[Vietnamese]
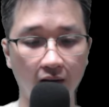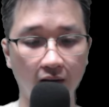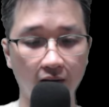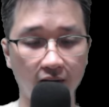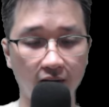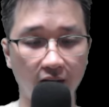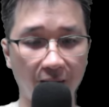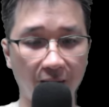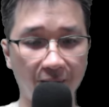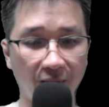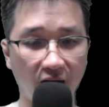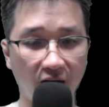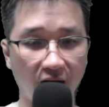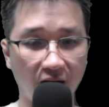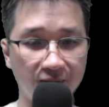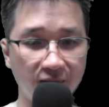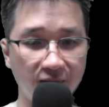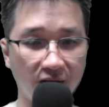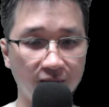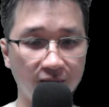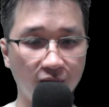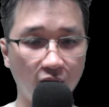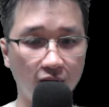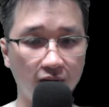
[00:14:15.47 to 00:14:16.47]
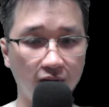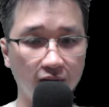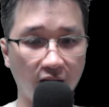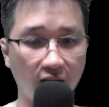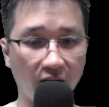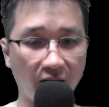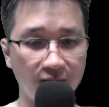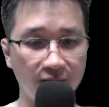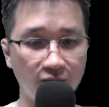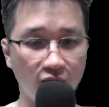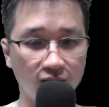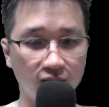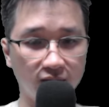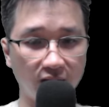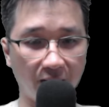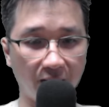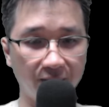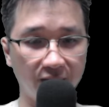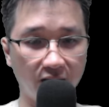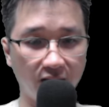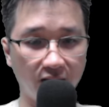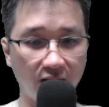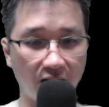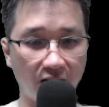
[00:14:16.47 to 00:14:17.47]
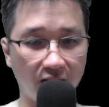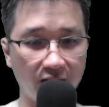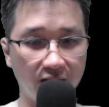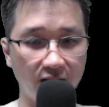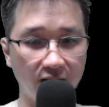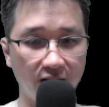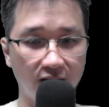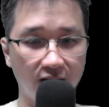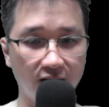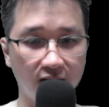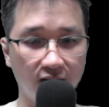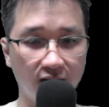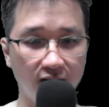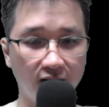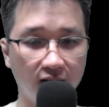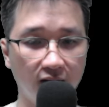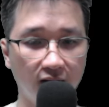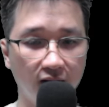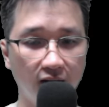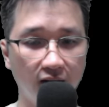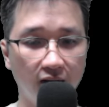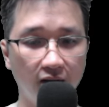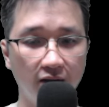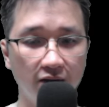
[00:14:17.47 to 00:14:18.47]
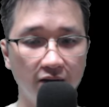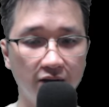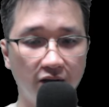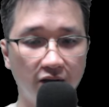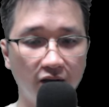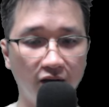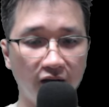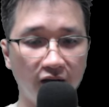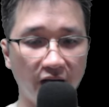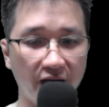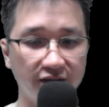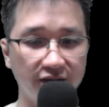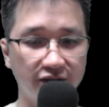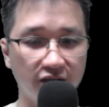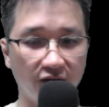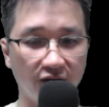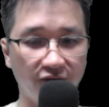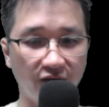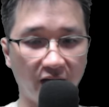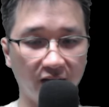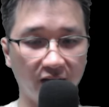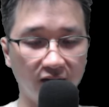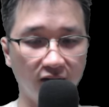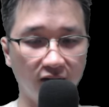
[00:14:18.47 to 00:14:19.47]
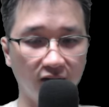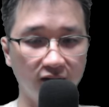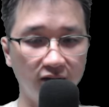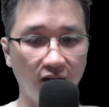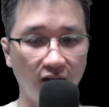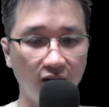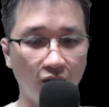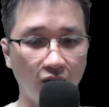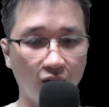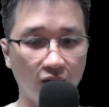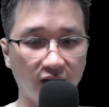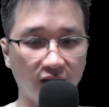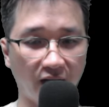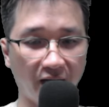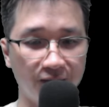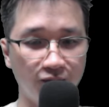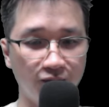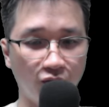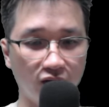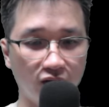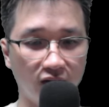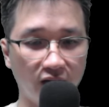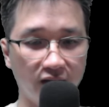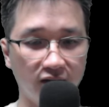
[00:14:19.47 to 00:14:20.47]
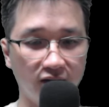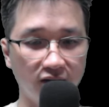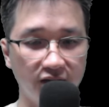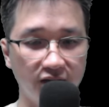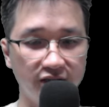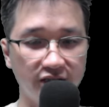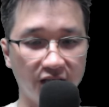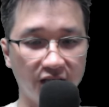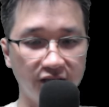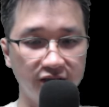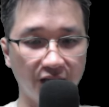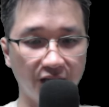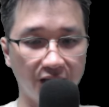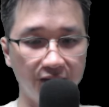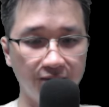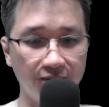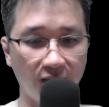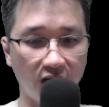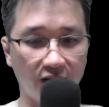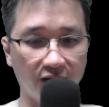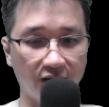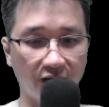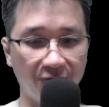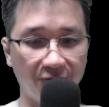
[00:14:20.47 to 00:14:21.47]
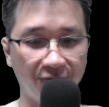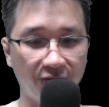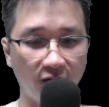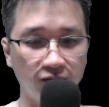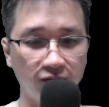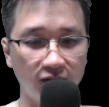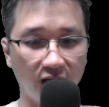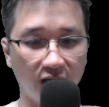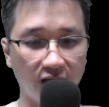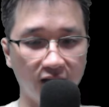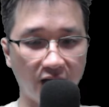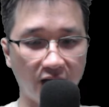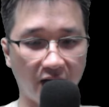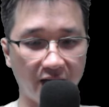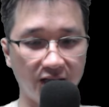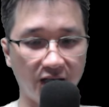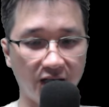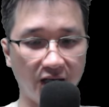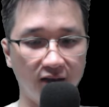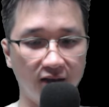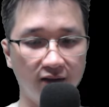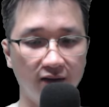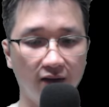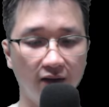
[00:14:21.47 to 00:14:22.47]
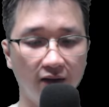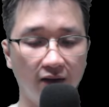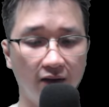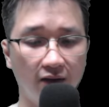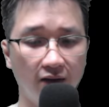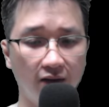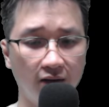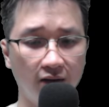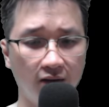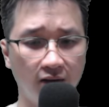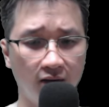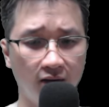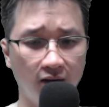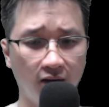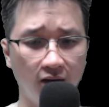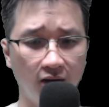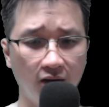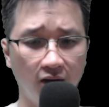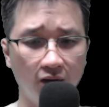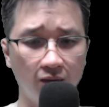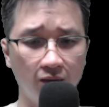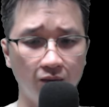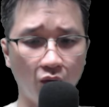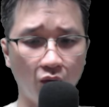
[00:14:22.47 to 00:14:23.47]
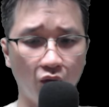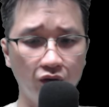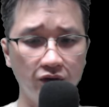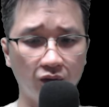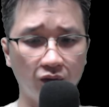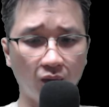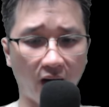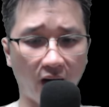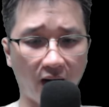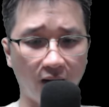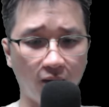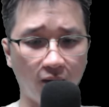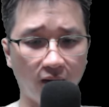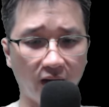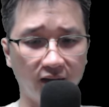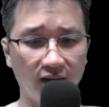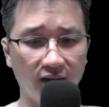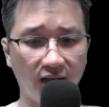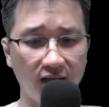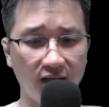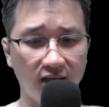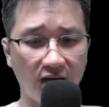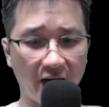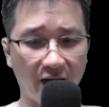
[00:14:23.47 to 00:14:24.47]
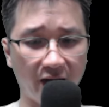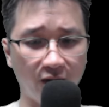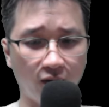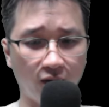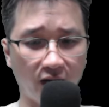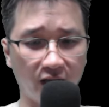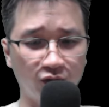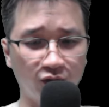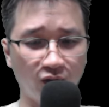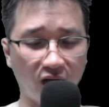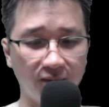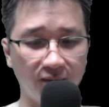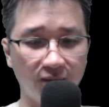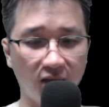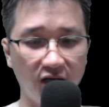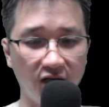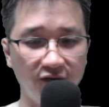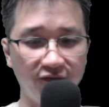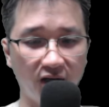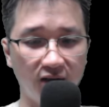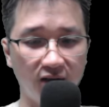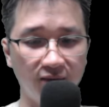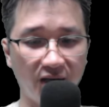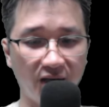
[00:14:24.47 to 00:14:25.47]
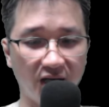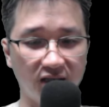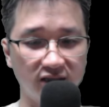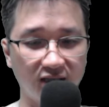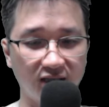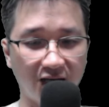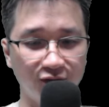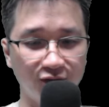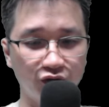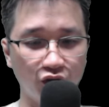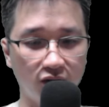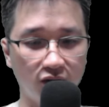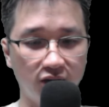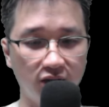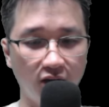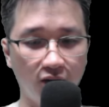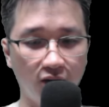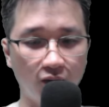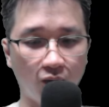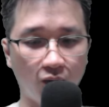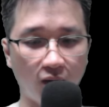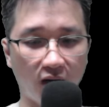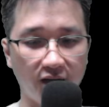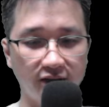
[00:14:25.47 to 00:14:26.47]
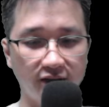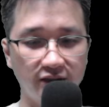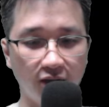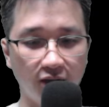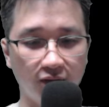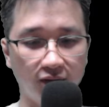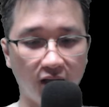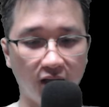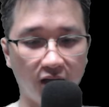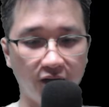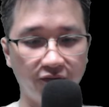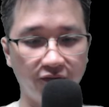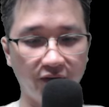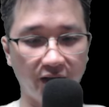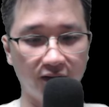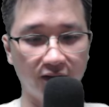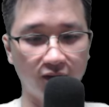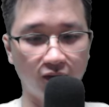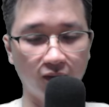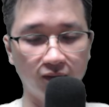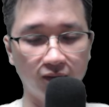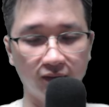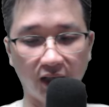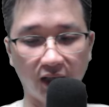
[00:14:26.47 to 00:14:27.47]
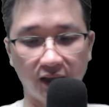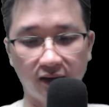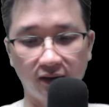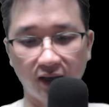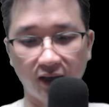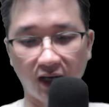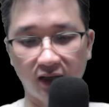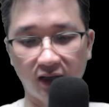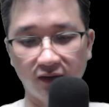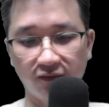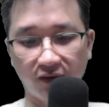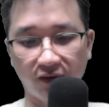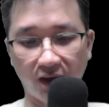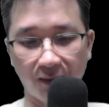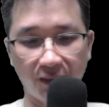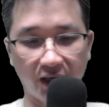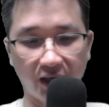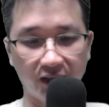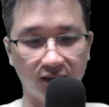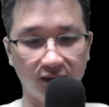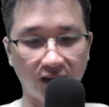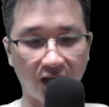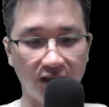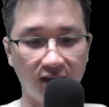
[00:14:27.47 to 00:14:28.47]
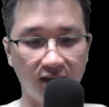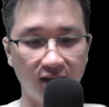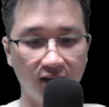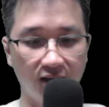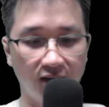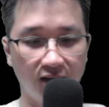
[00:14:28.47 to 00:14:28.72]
Năm 21, ngày 8 tháng 2, Khương Nghị trở về Thượng Thương Cổ Thành, một lần nữa chân chính mở ra phong thần đại điển. 4 tòa hoàng đế đài hoàn toàn mới phân biệt giao cho Khương Qua, Triệu Thời Việt cùng Tịch Nhan và Bạch Tai.